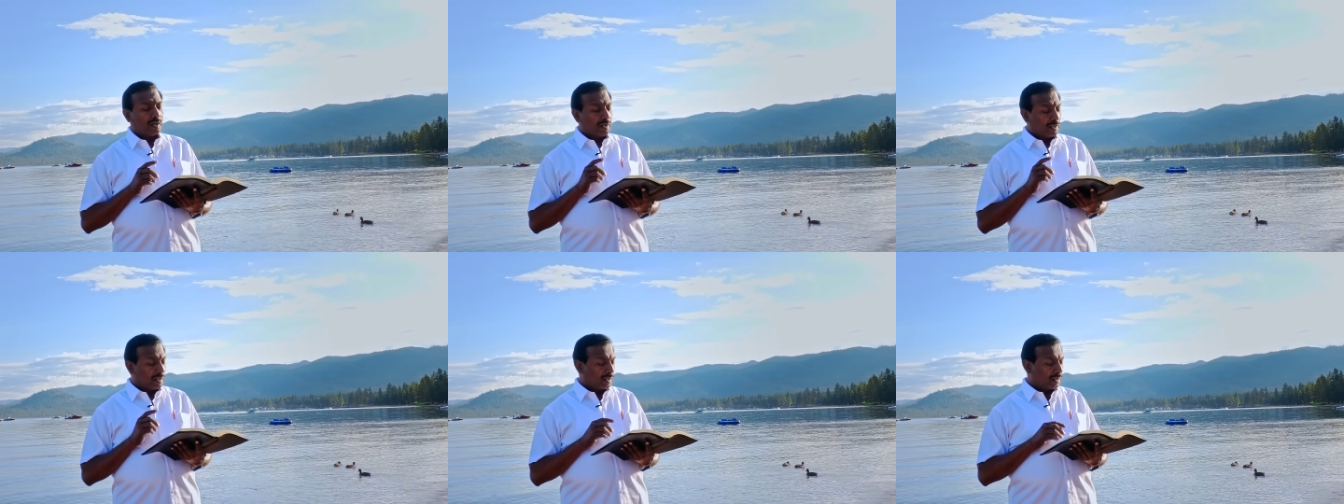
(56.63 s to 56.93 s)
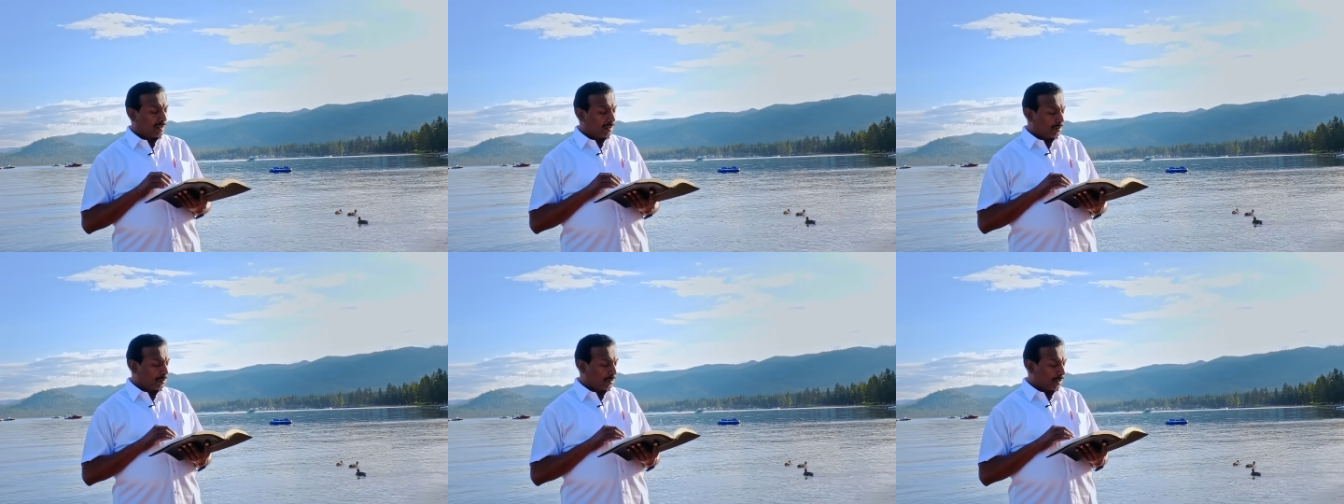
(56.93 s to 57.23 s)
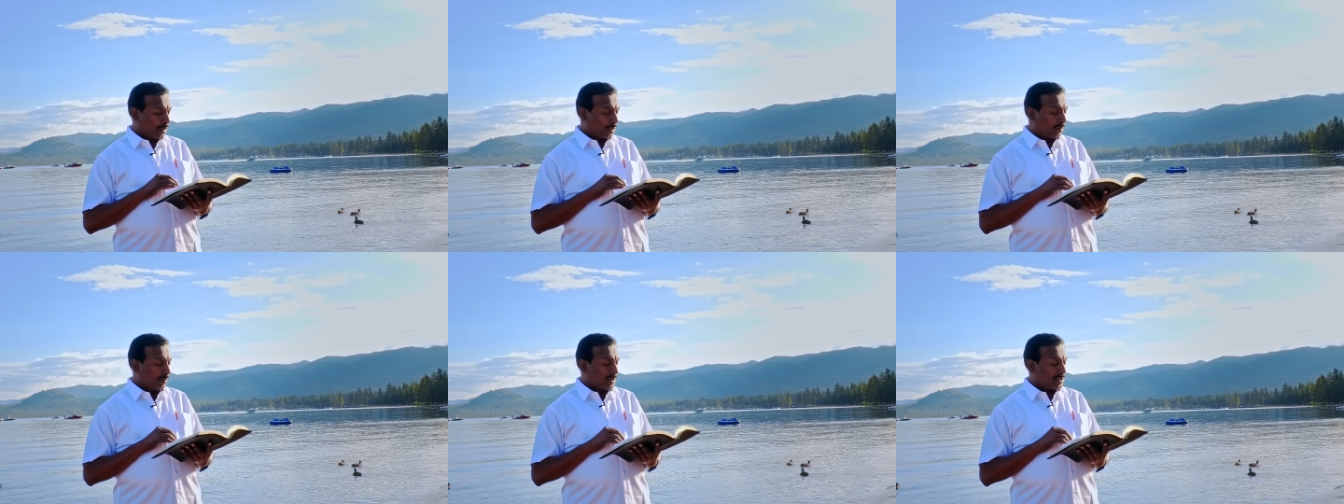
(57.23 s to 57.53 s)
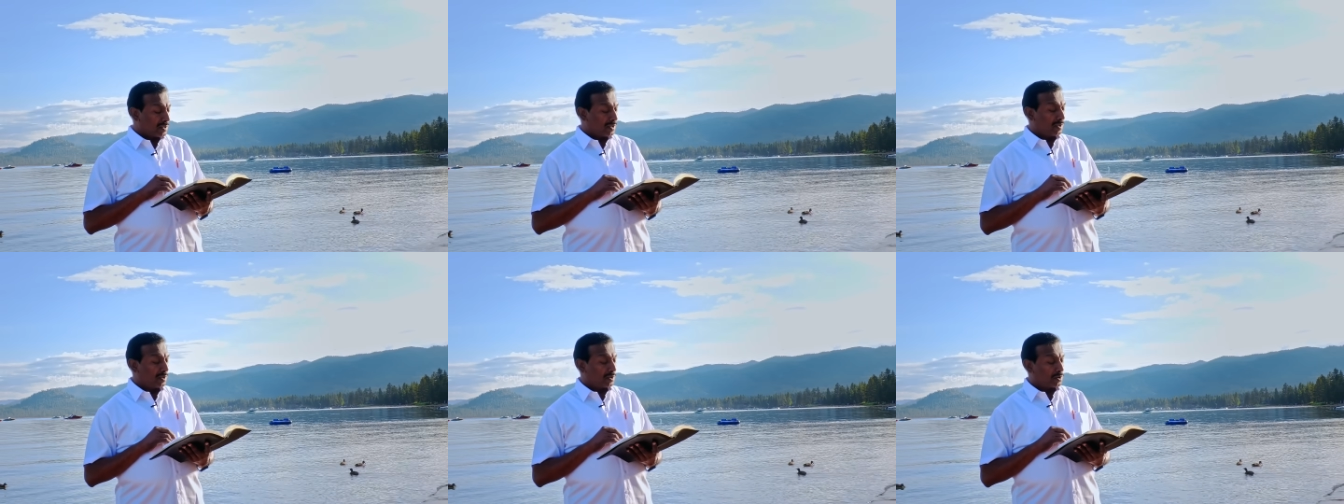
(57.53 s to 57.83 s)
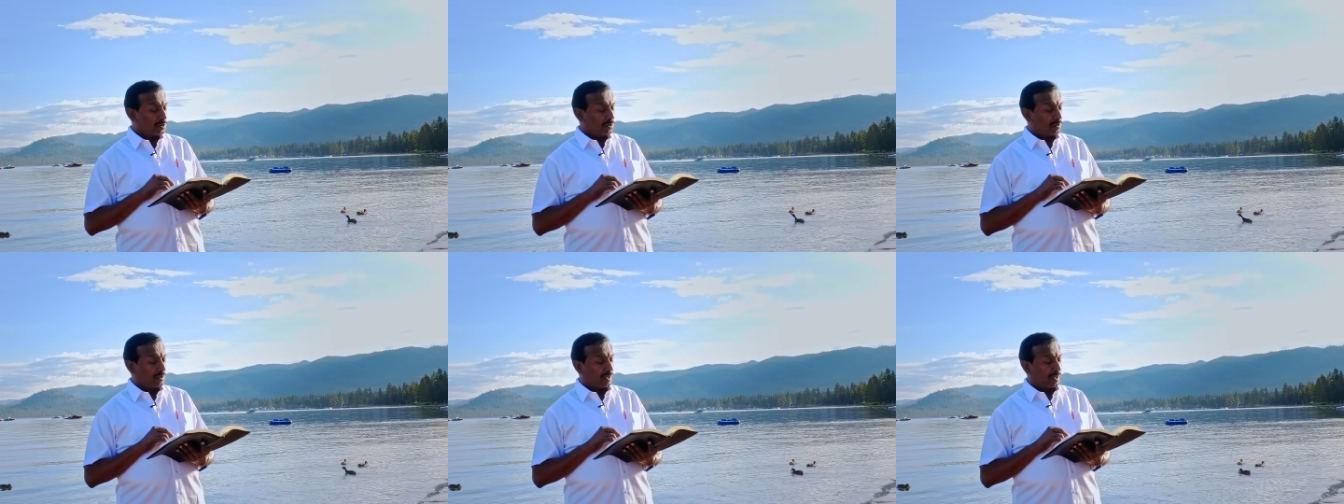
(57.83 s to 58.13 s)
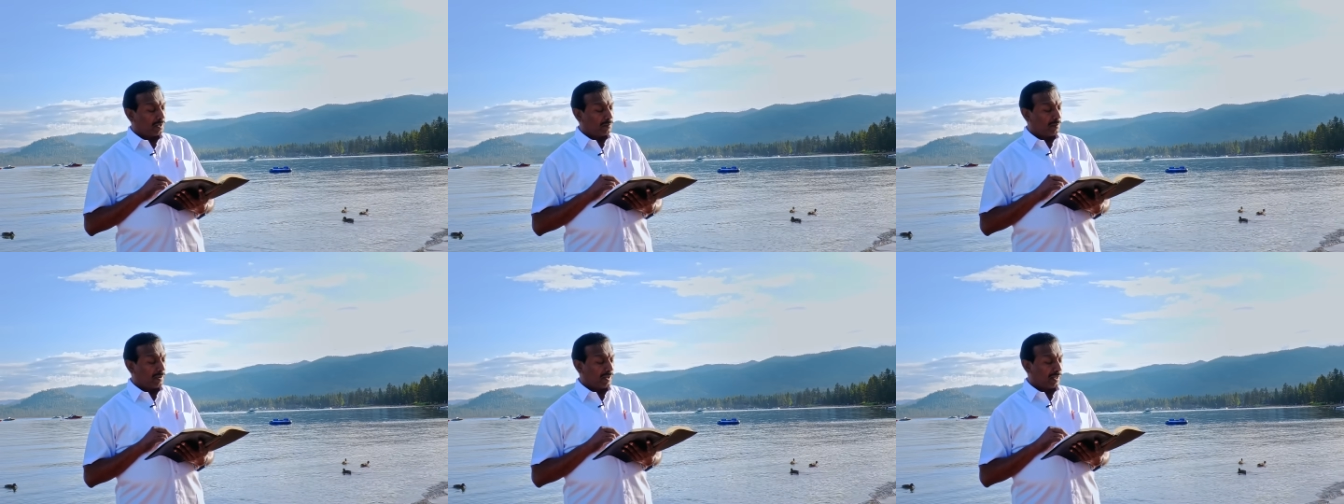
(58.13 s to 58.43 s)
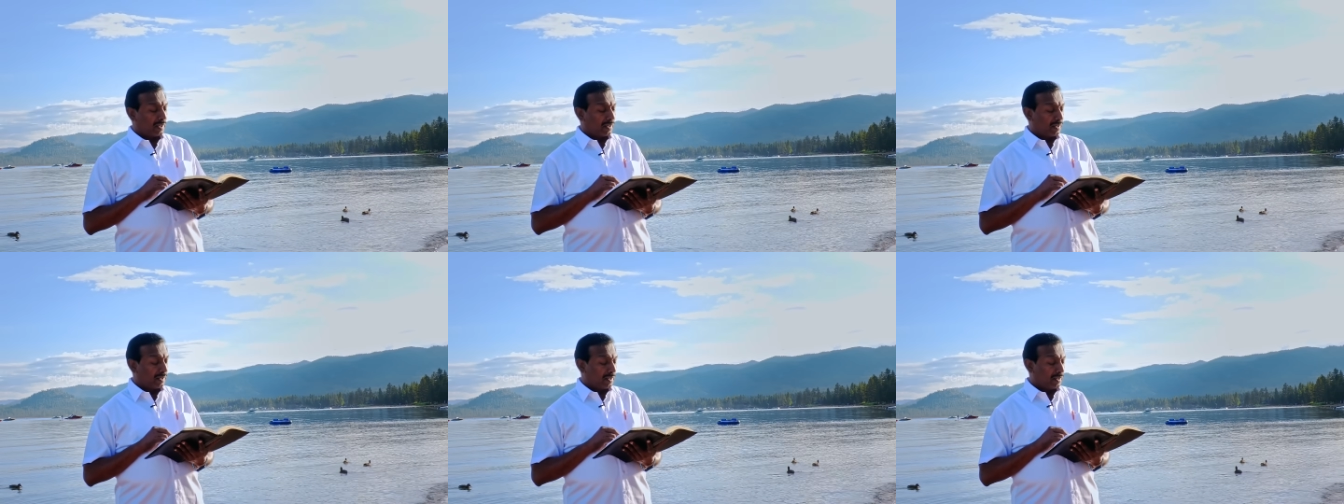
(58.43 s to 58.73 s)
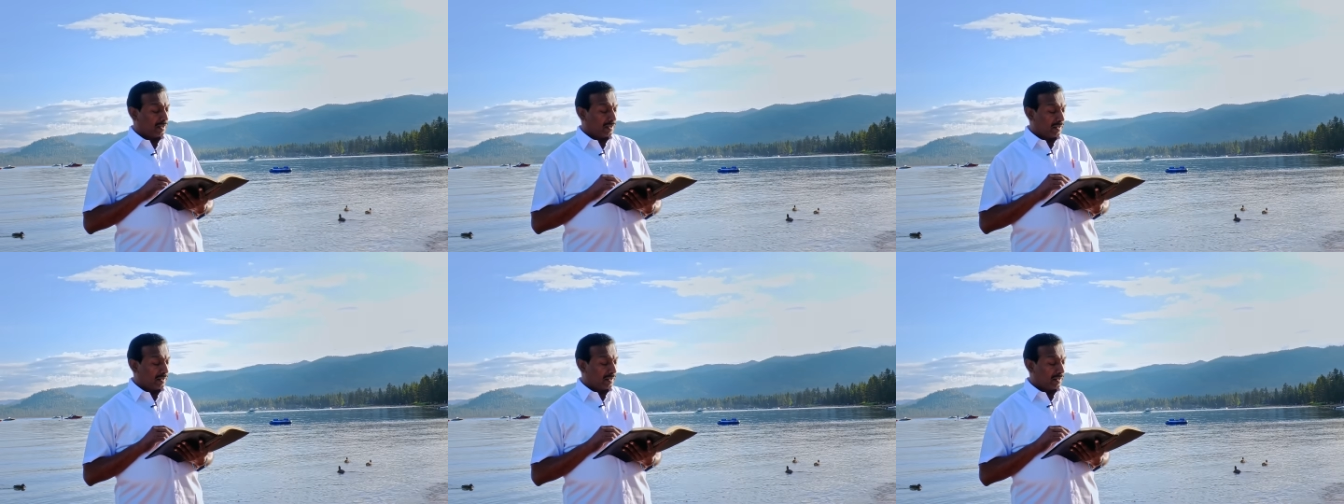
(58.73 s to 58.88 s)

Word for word: இன்னைக்கு கூட ஒரு வசனம் சொல்றார் பாருங்க